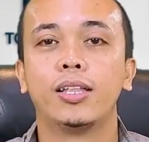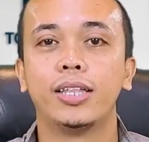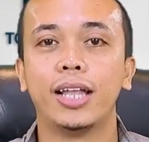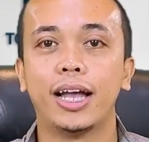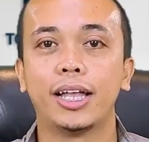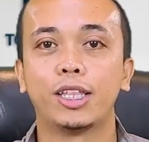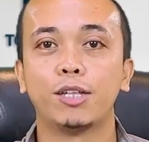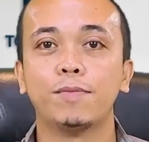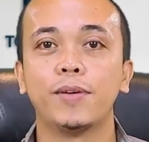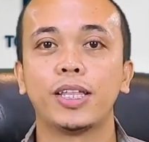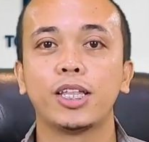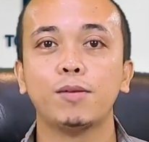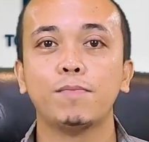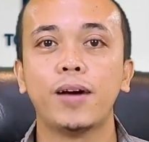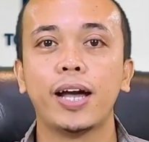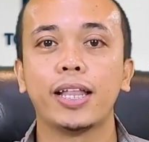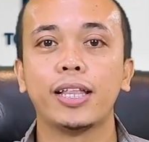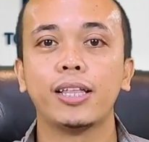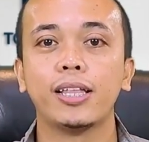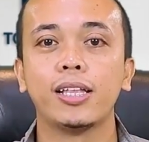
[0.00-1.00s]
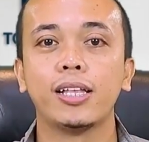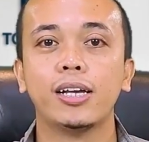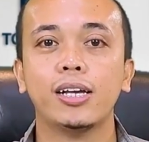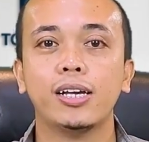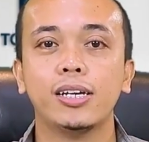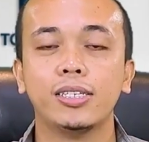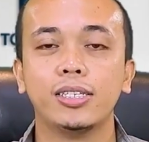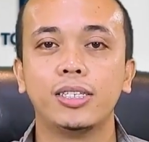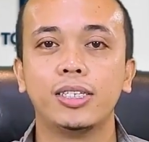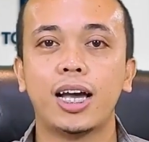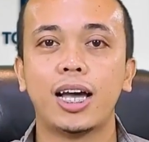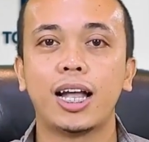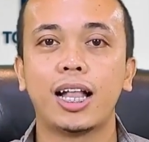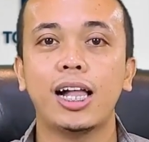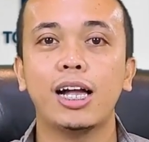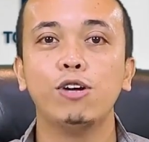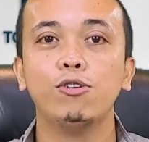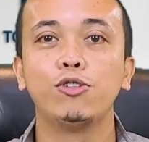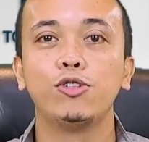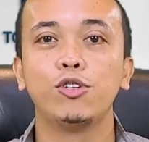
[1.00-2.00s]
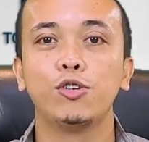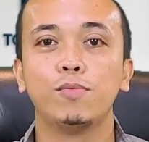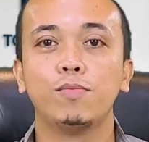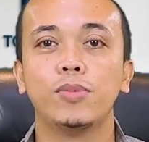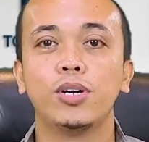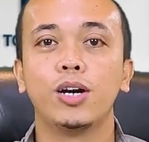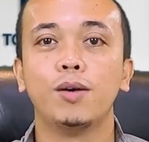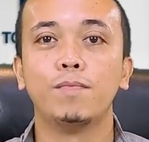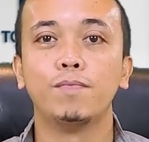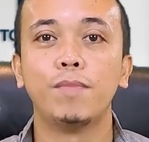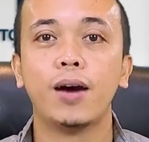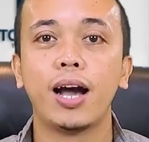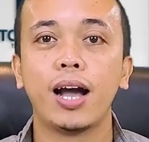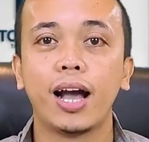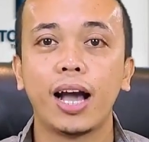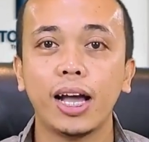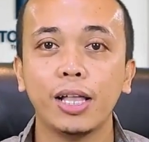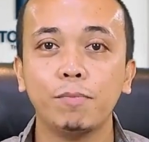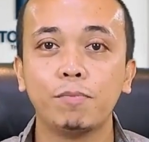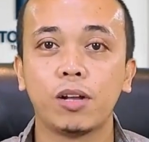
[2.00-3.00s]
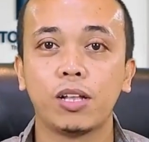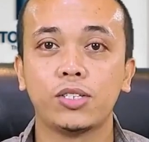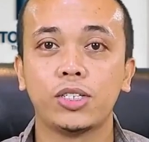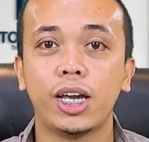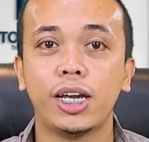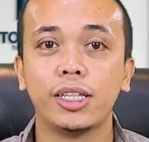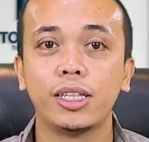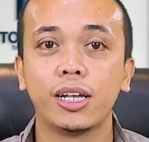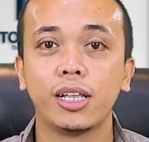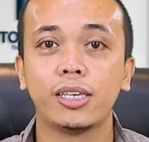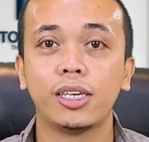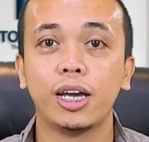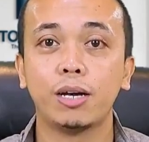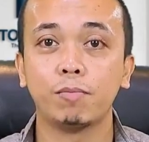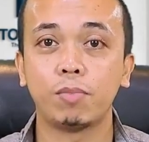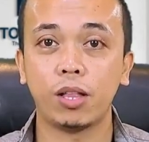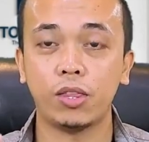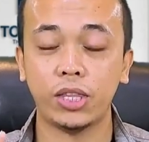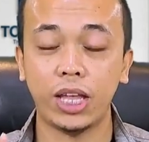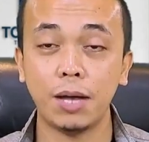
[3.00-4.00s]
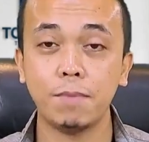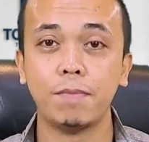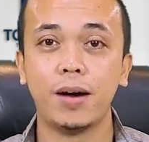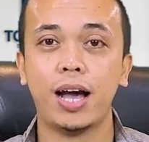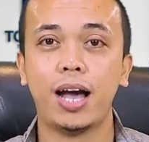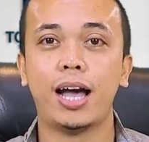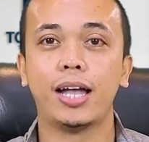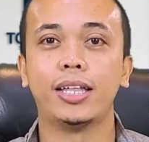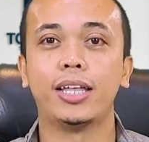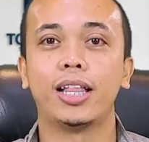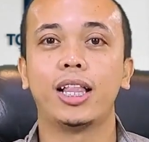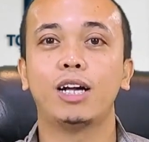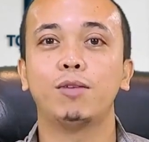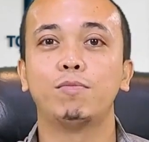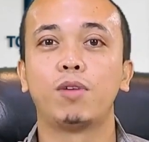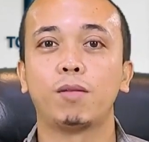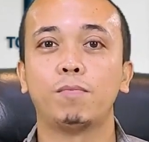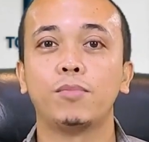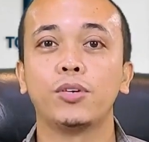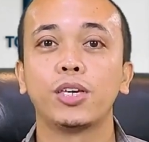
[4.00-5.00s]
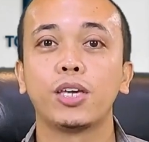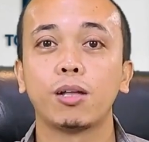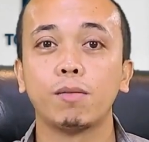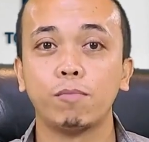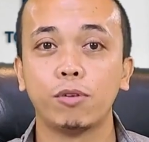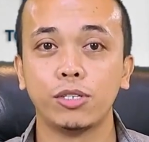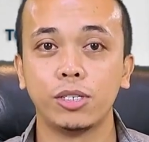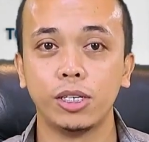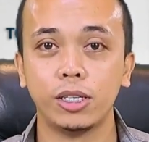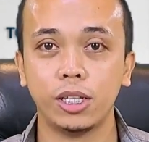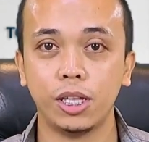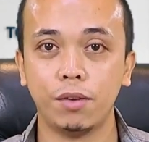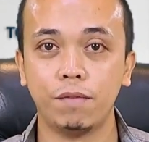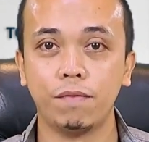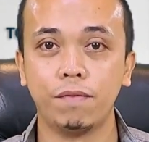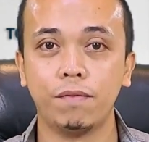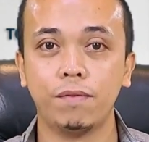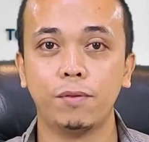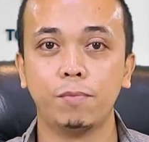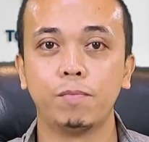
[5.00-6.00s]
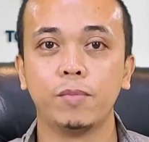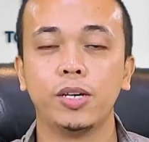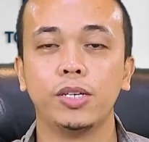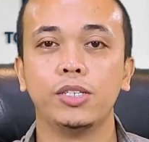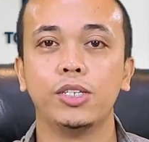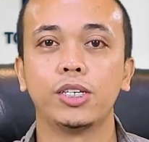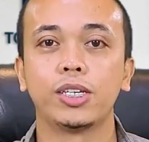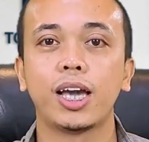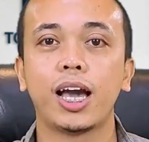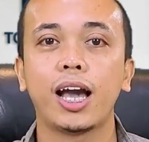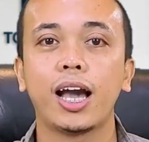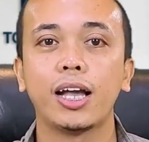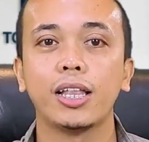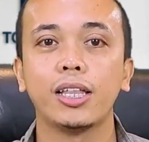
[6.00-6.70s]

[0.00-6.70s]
Nah, teman-teman, cara untuk mengembangkan percaya diri yang pertama adalah berpikir positif. Jika